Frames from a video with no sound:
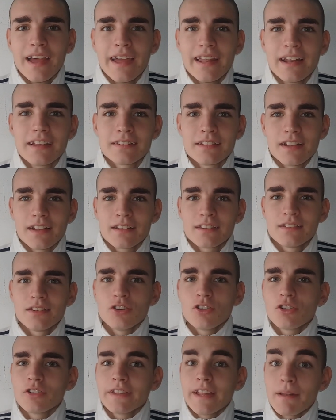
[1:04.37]
en la
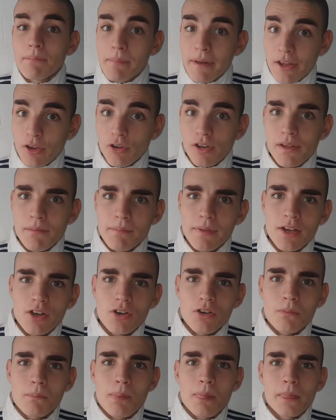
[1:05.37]
selección del
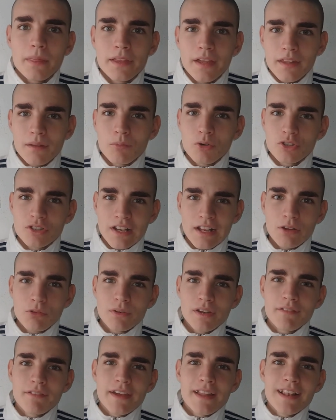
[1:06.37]
preolímpico y ha demostrado un
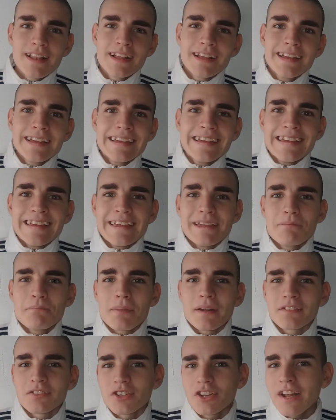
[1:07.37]
nivel
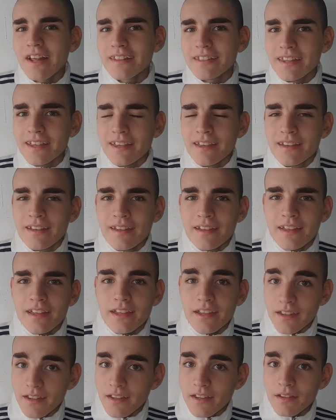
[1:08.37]
impresionante.
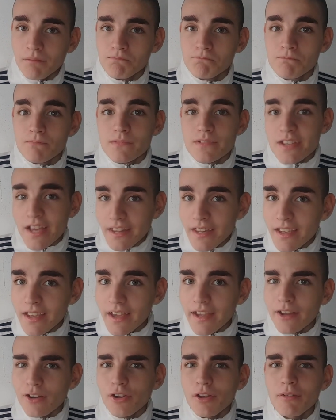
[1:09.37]
Y ya
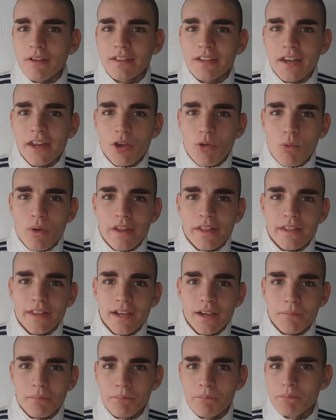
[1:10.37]
dije que lo iba a tener en
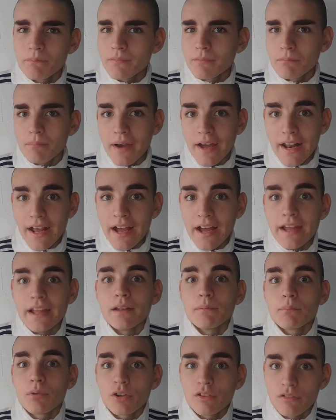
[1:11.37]
cuenta para
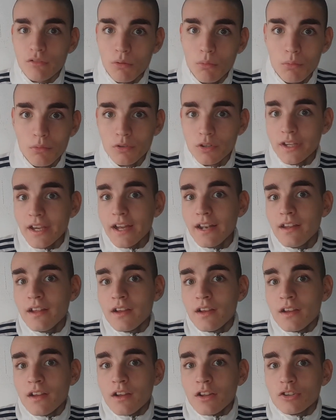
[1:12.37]
el próximo Mundial
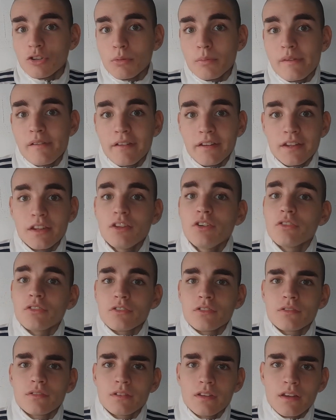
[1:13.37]

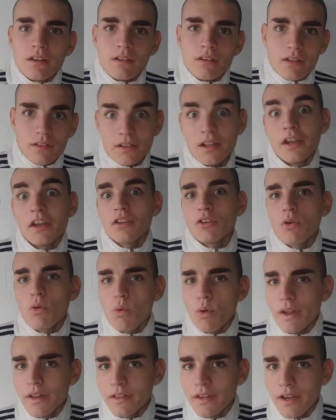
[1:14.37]
2022, teniendo en
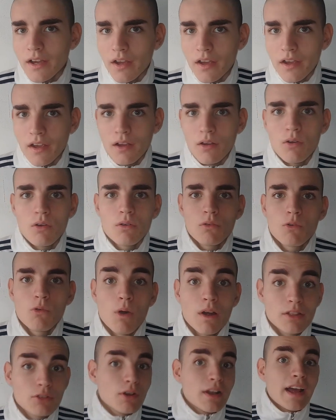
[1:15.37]
cuenta en, en
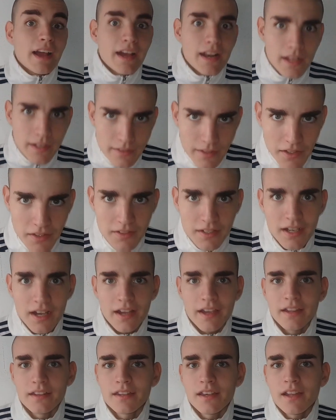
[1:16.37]
cuanto a las características
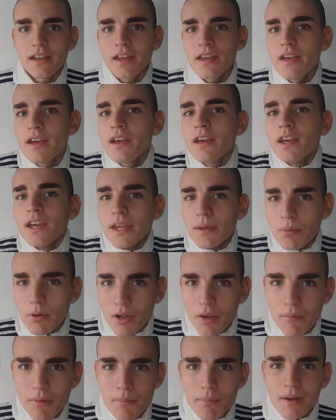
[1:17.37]
que tiene y
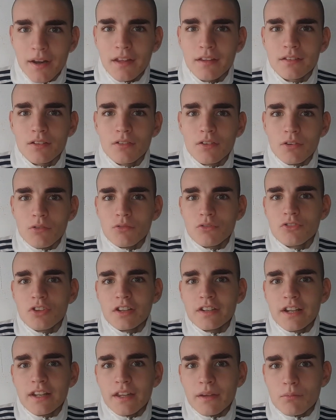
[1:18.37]
porque me parece un
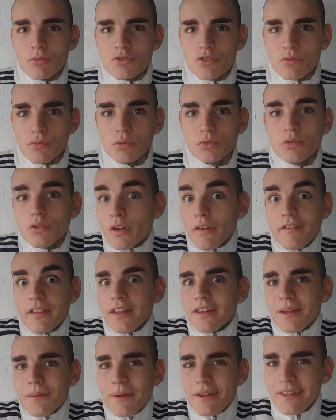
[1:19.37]
central de mucho futuro.
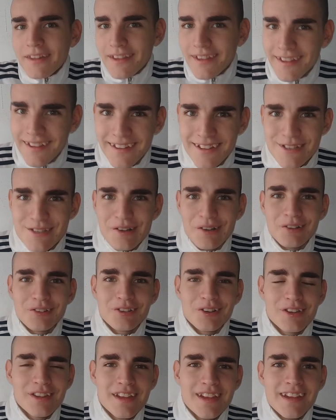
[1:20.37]
Evidentemente yo no
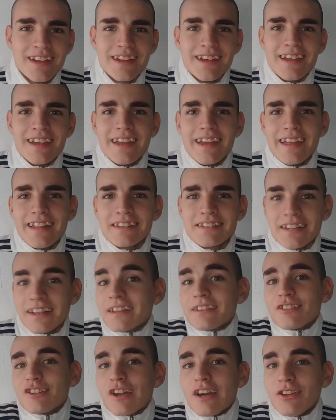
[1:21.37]
soy el
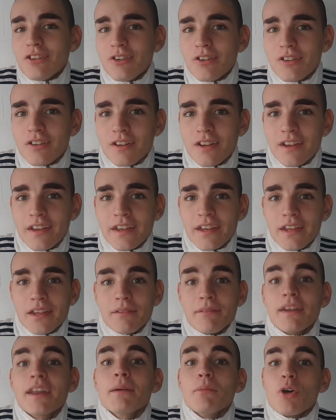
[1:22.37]
seleccionador y
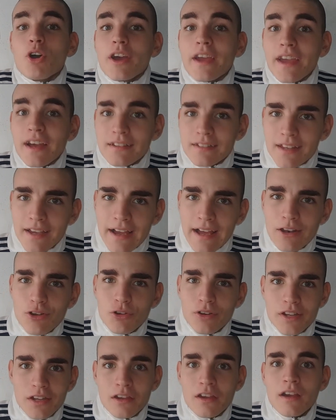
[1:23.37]
veremos qué hace
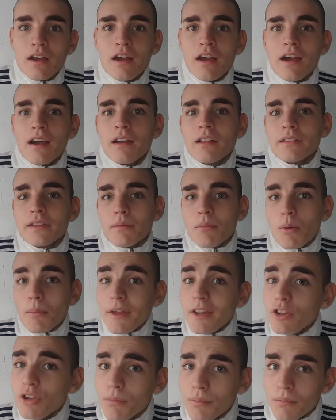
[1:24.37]
Scaloni. De
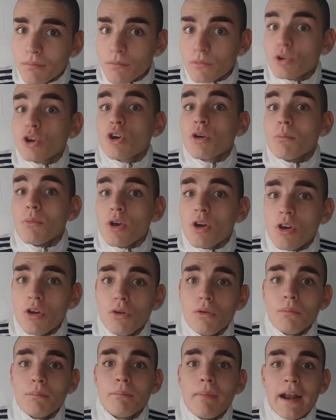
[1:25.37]
momento lo
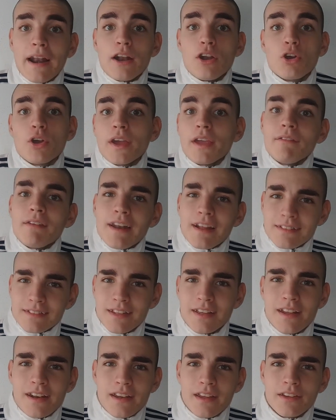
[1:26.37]
convocó para lo que iban a
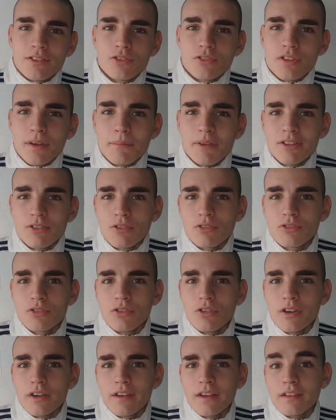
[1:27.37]
hacer estos
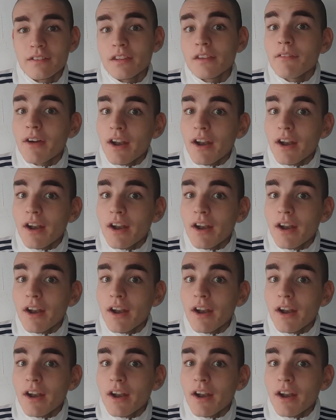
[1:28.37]
amistosos que se